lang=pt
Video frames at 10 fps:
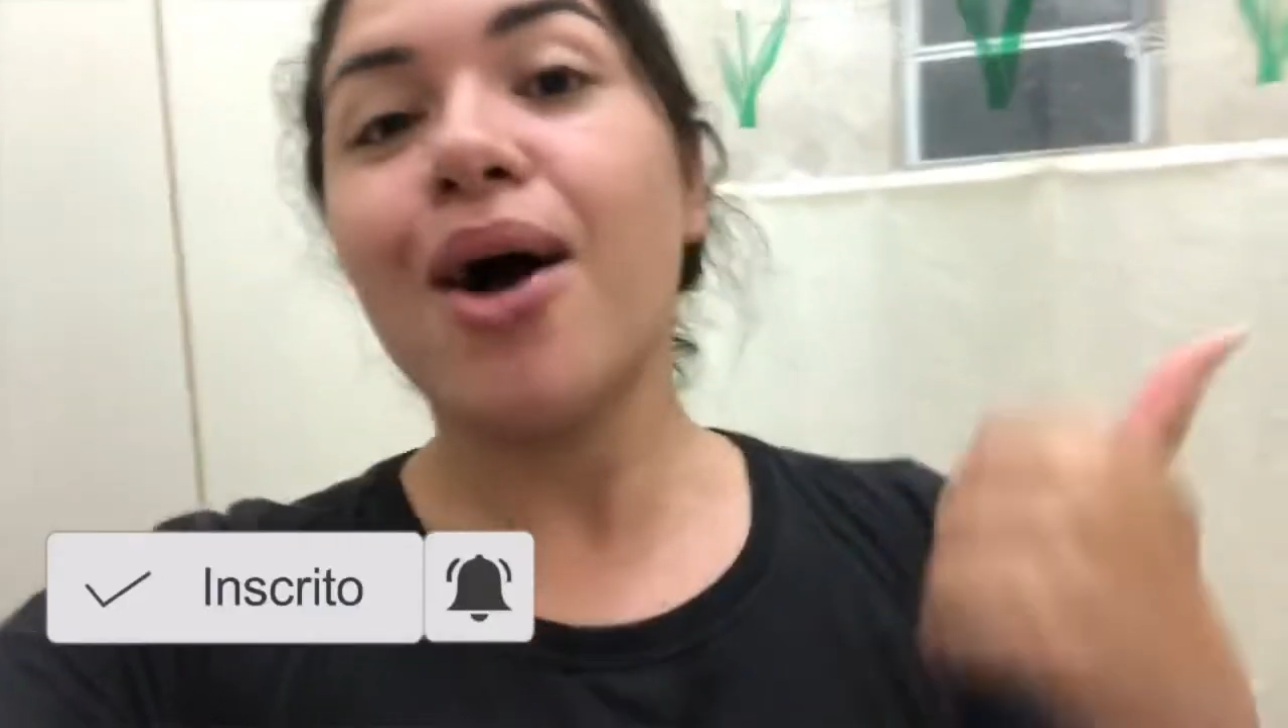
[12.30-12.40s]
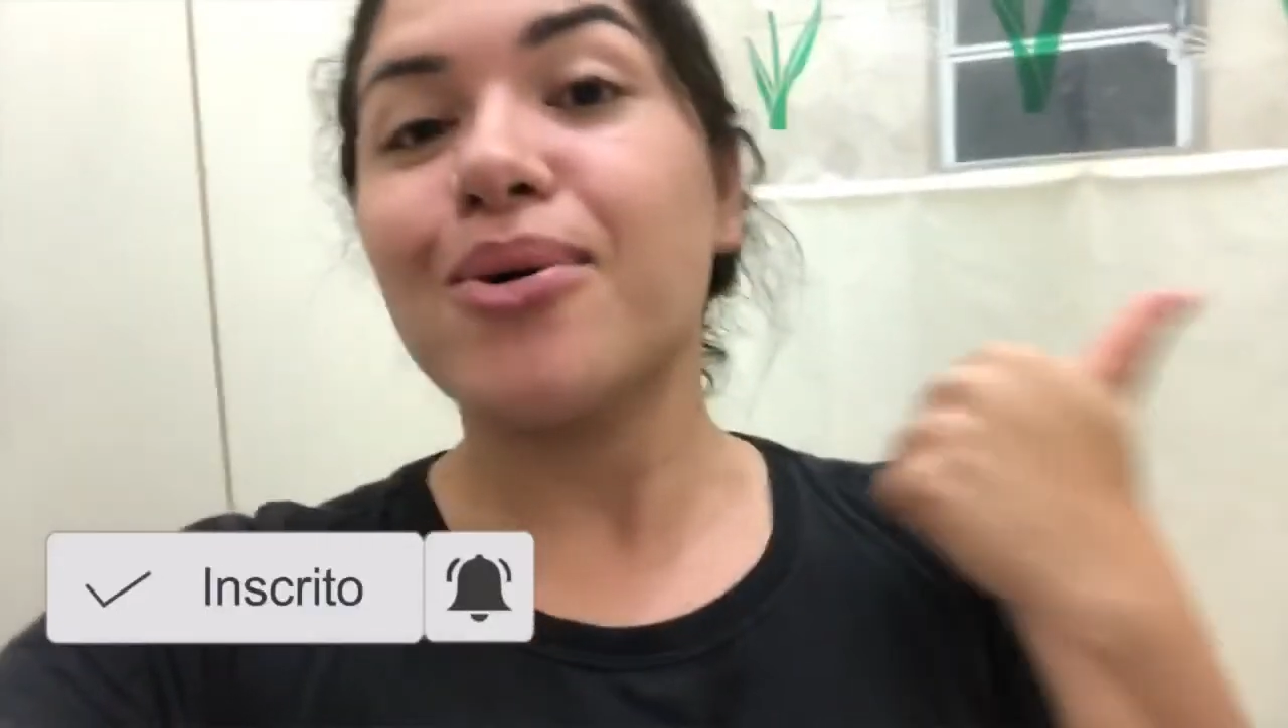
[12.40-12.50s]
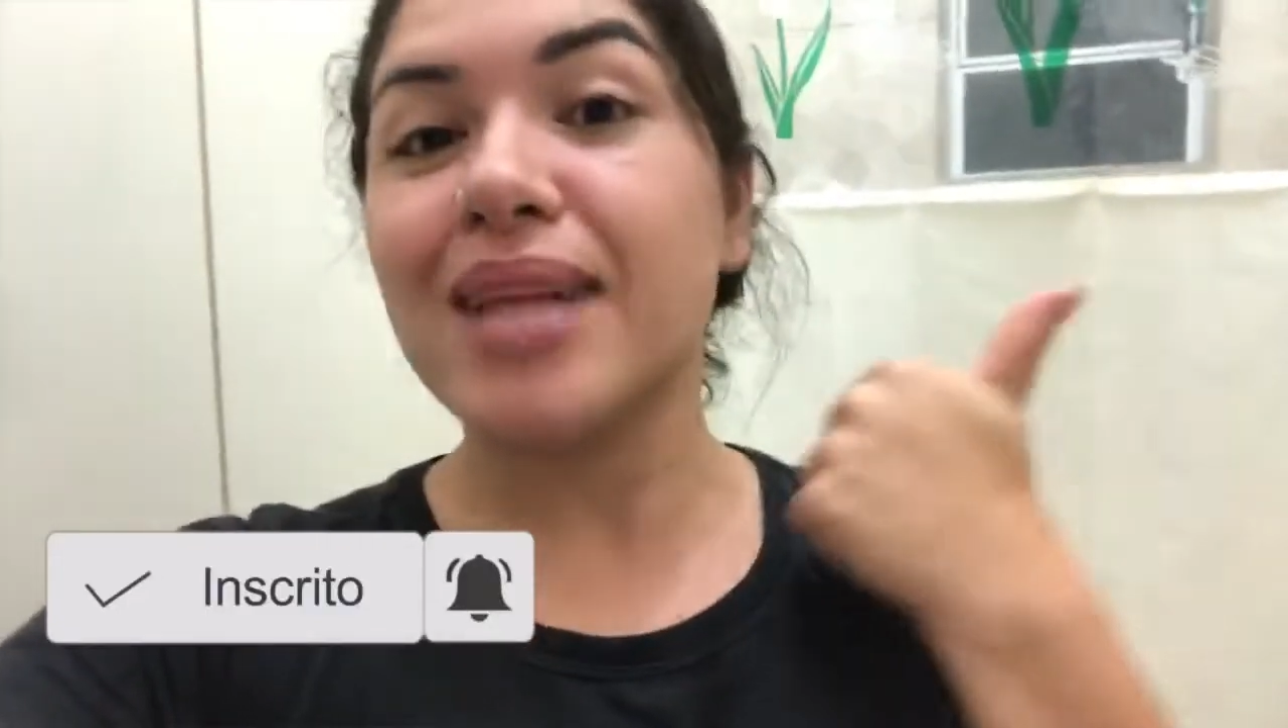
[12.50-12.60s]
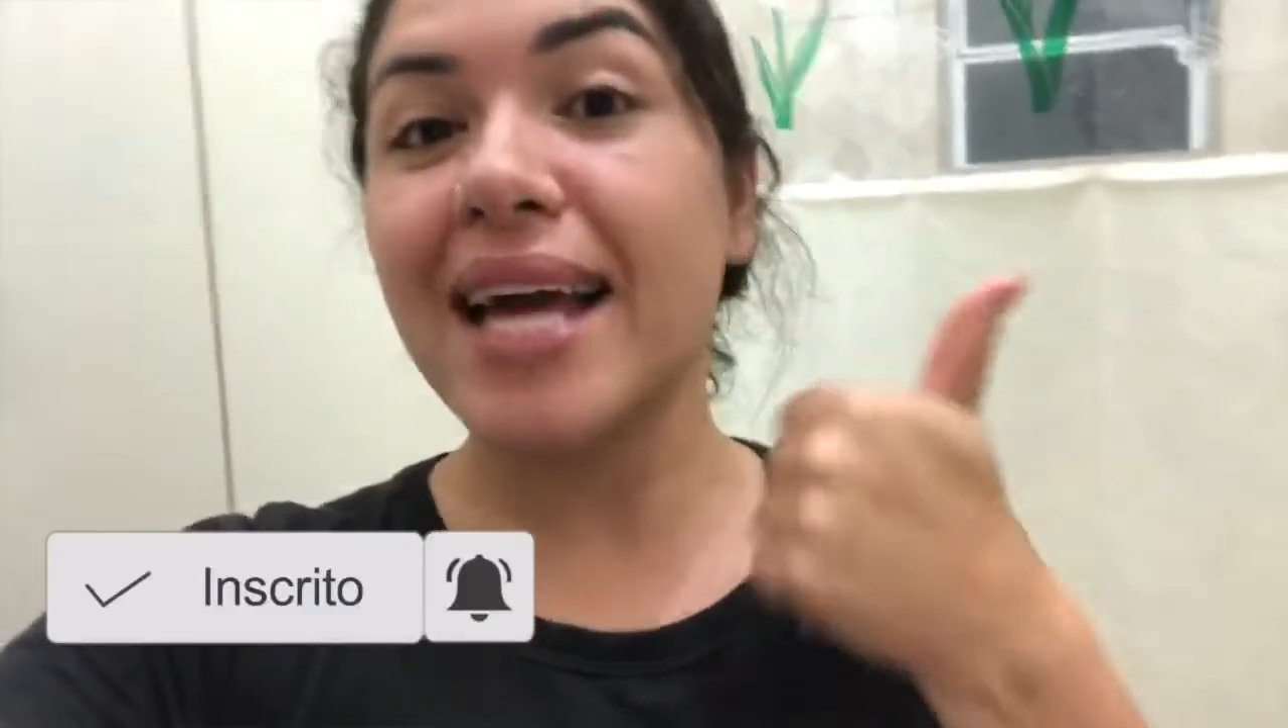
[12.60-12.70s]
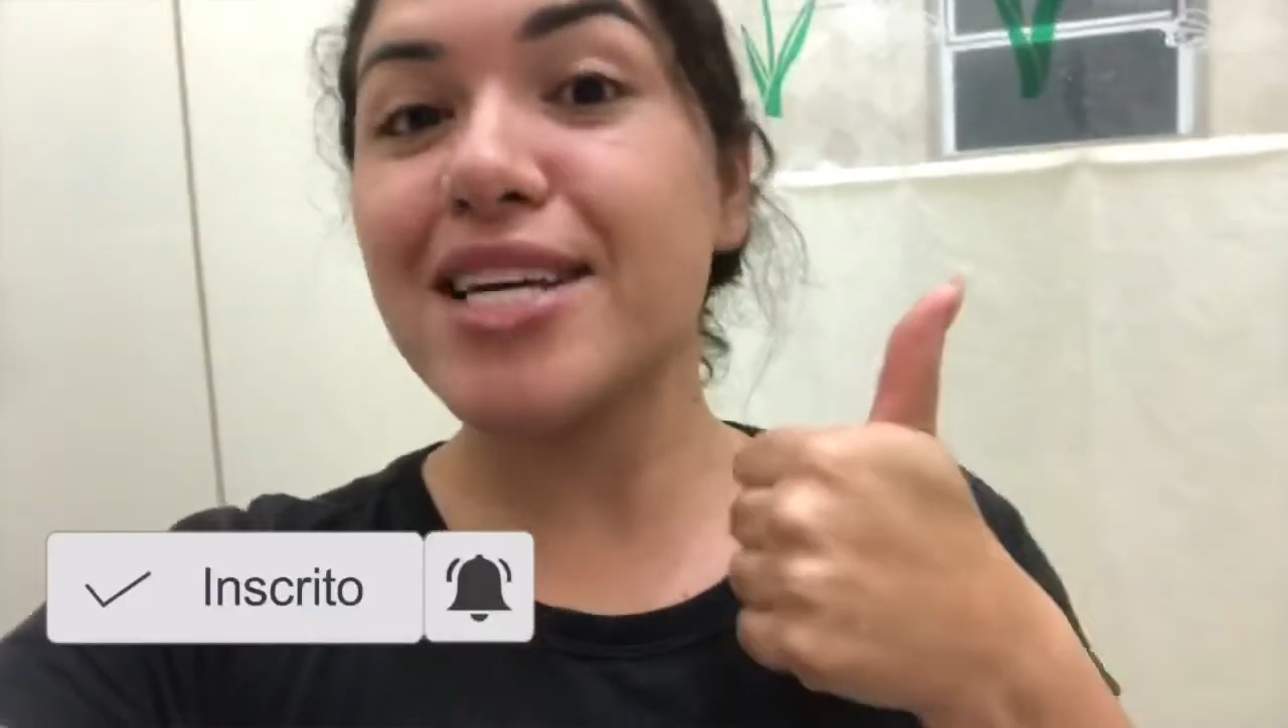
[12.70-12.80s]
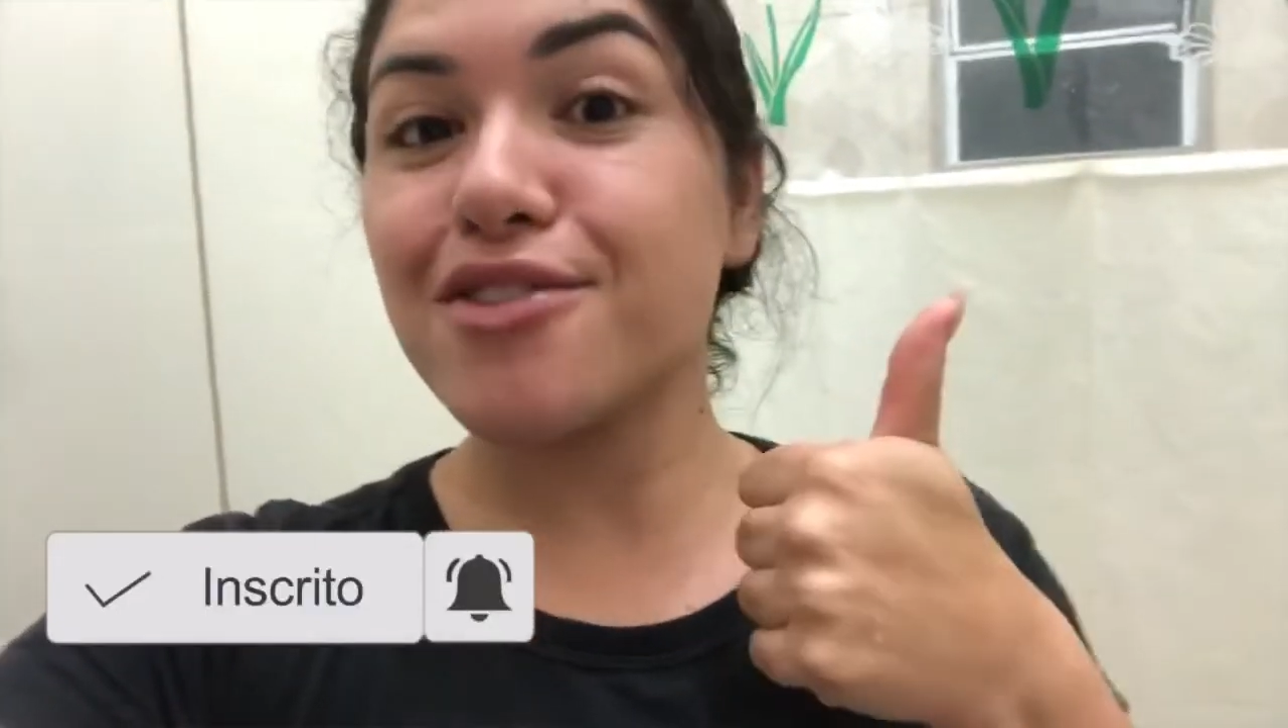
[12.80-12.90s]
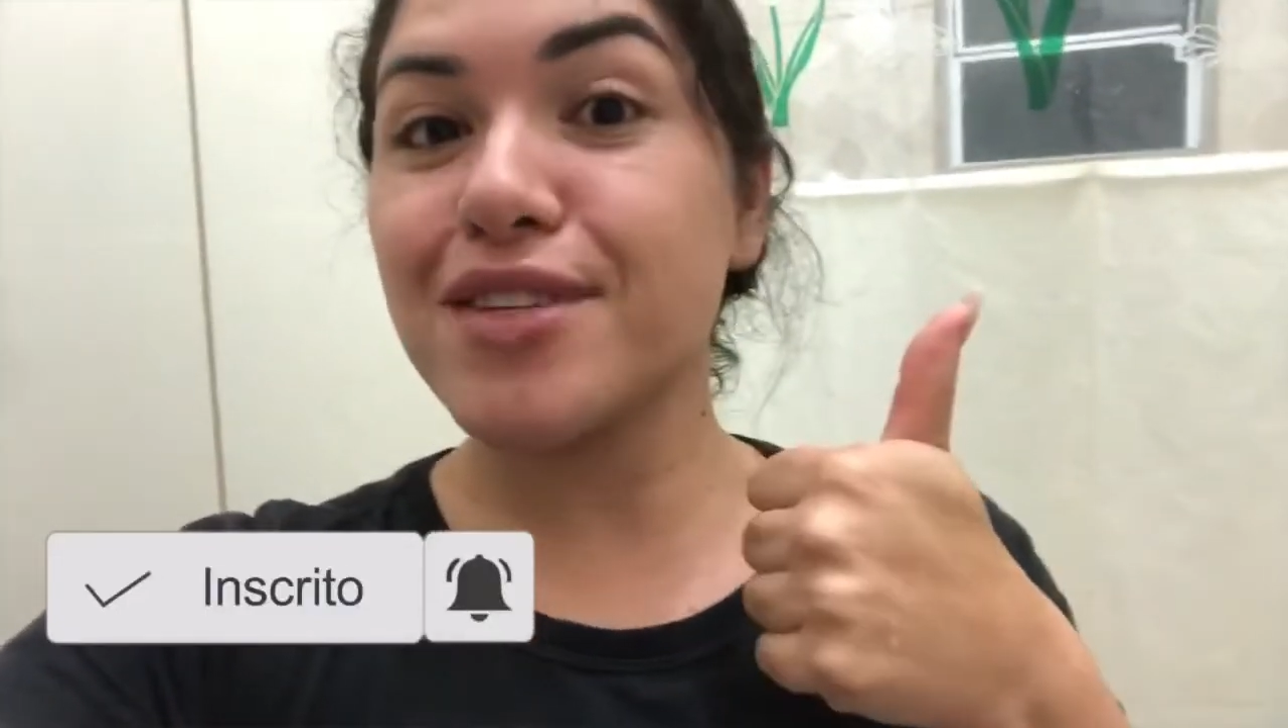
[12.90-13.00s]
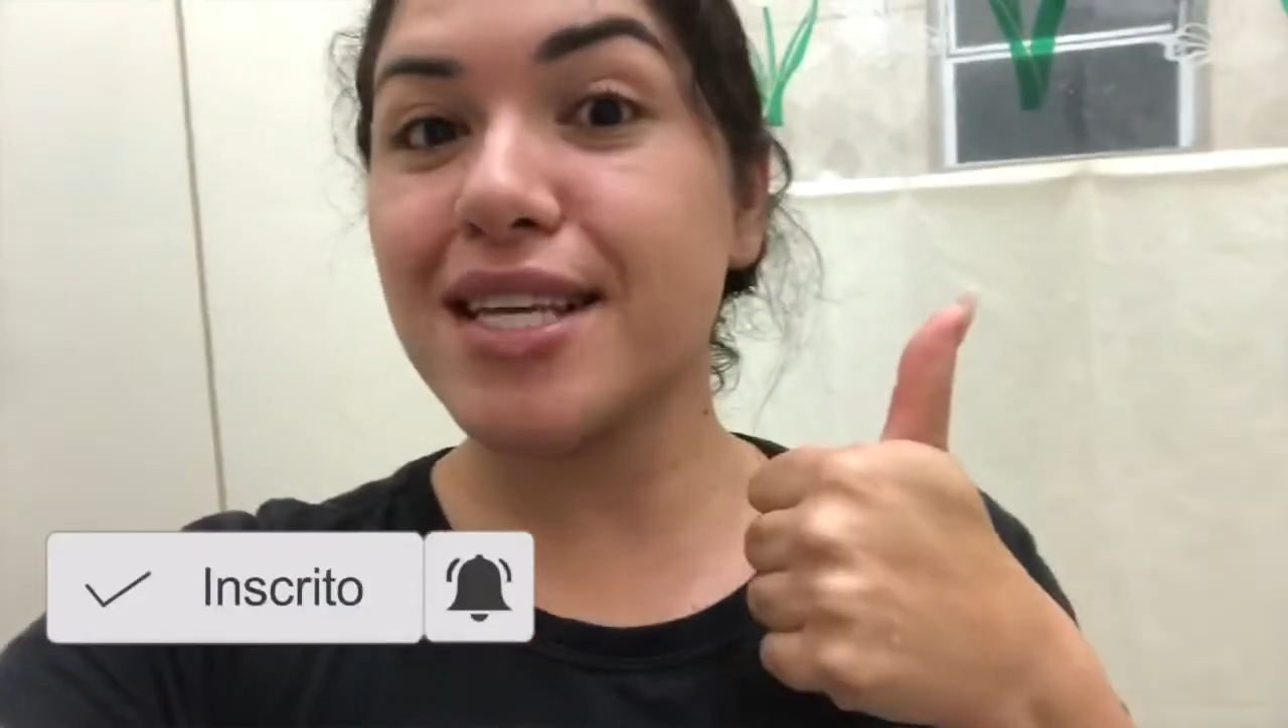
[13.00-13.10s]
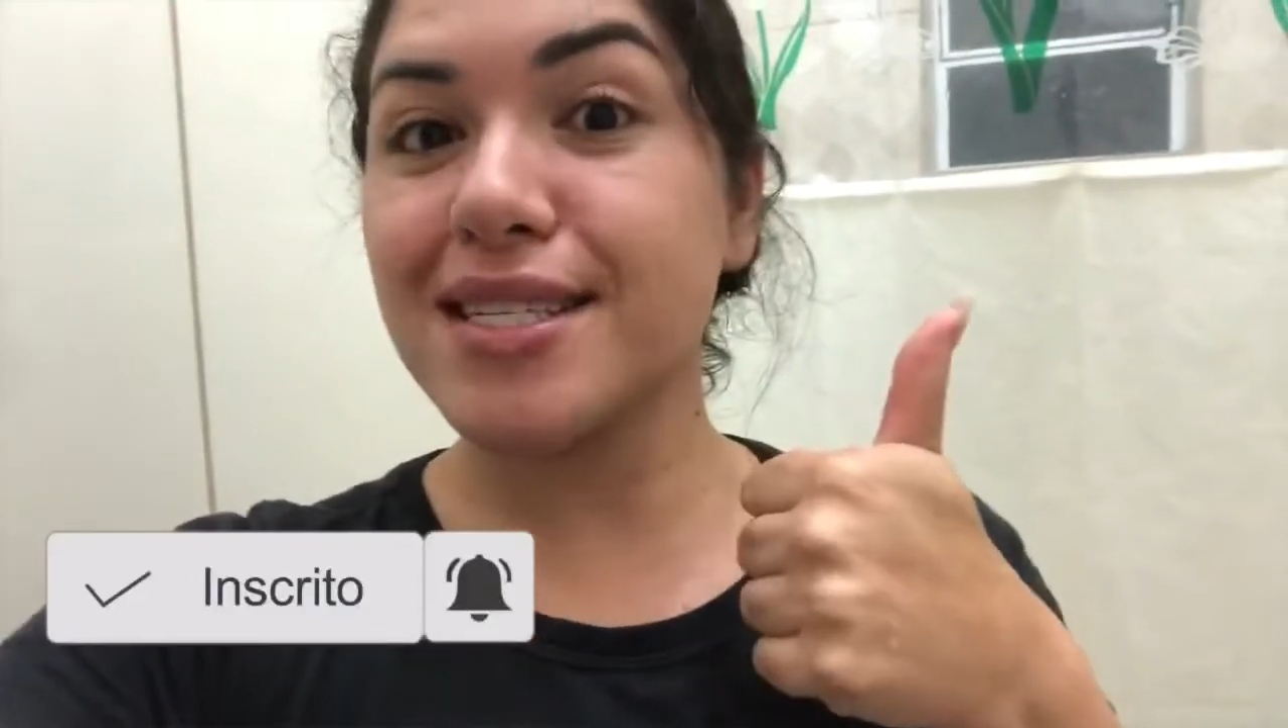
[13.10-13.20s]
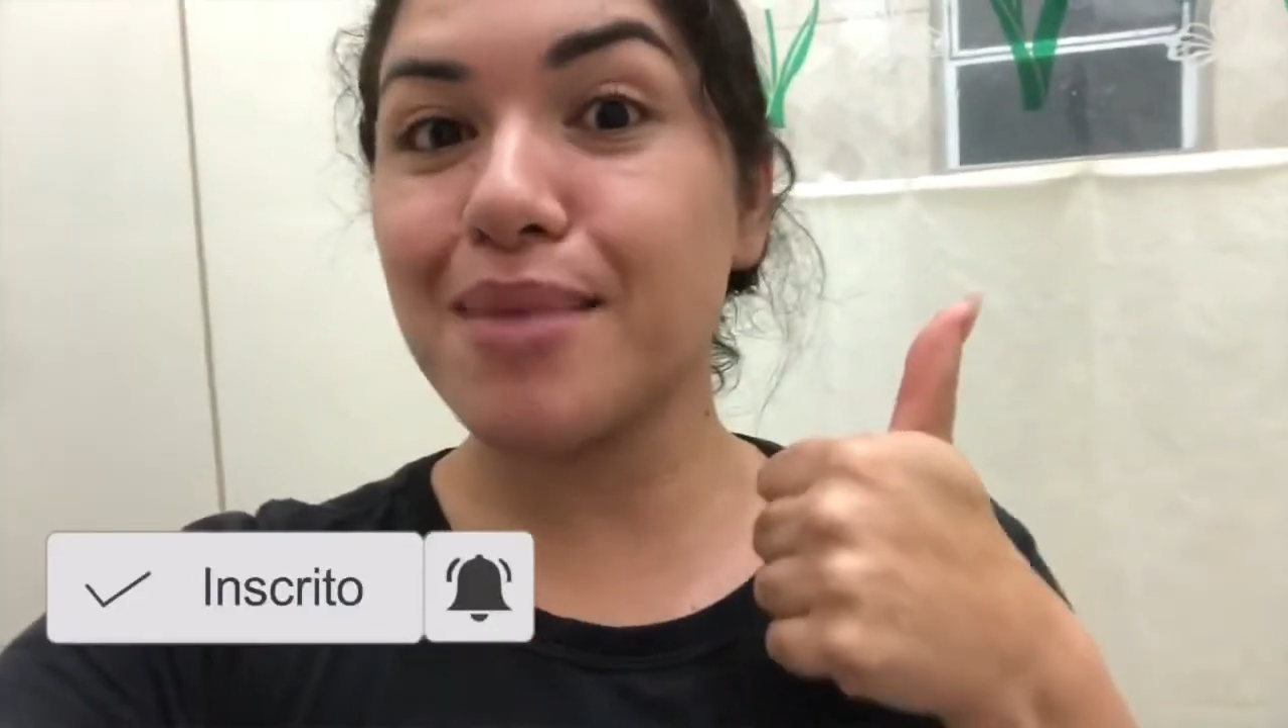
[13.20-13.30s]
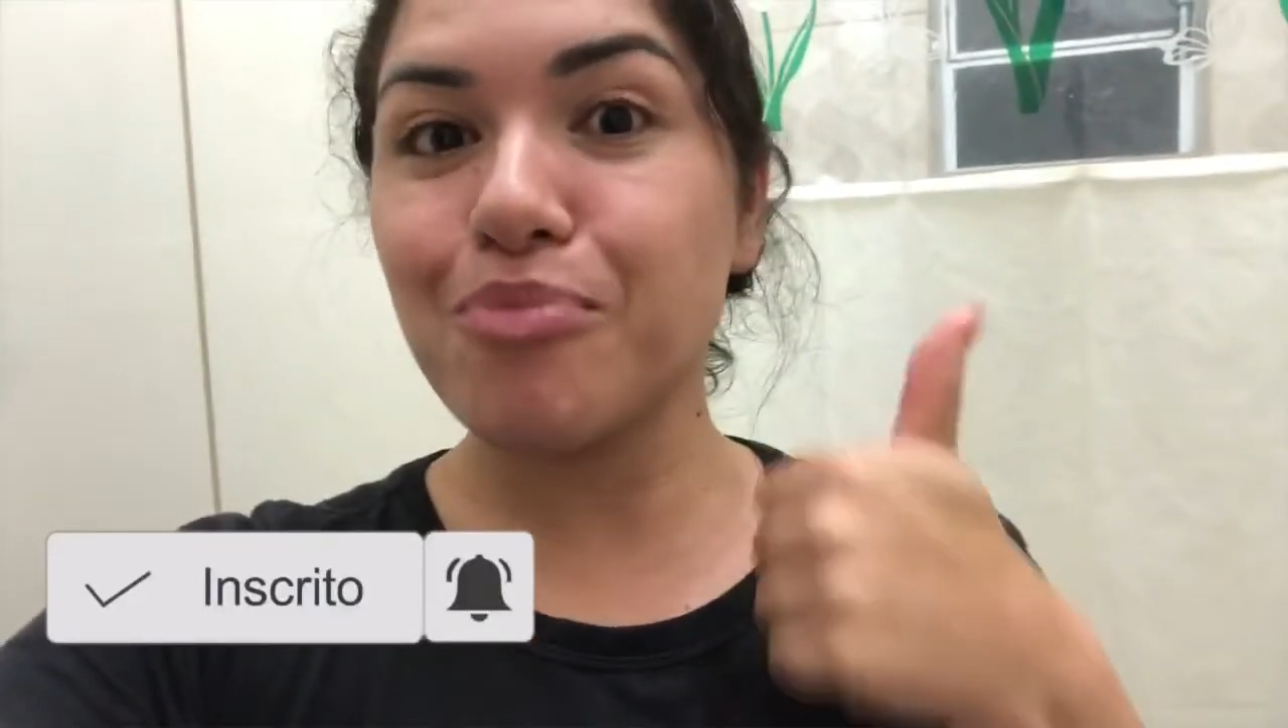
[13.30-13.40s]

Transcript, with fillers: O like de vocês é